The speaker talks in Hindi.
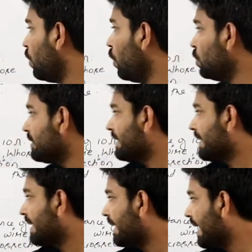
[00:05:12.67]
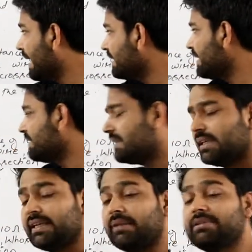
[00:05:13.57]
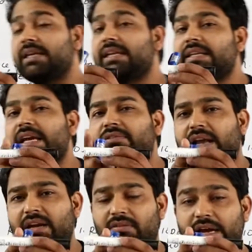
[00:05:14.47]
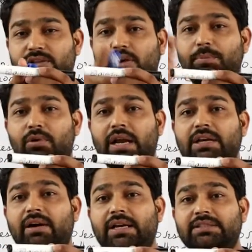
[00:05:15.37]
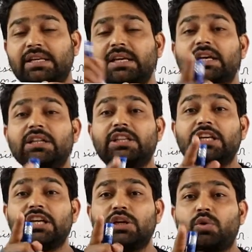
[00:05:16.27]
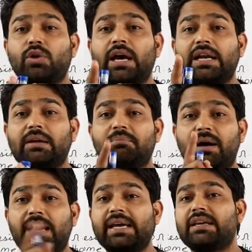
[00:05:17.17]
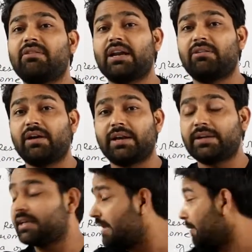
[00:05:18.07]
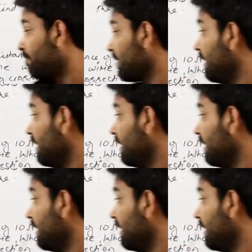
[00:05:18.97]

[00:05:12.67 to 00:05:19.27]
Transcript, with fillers: हुज लेंथ इज थ्री टाइम्स लेकिन ये वाला वायर जो है पुराने वाले से तीन गुना लंबा है ये वाला वायर ठीक है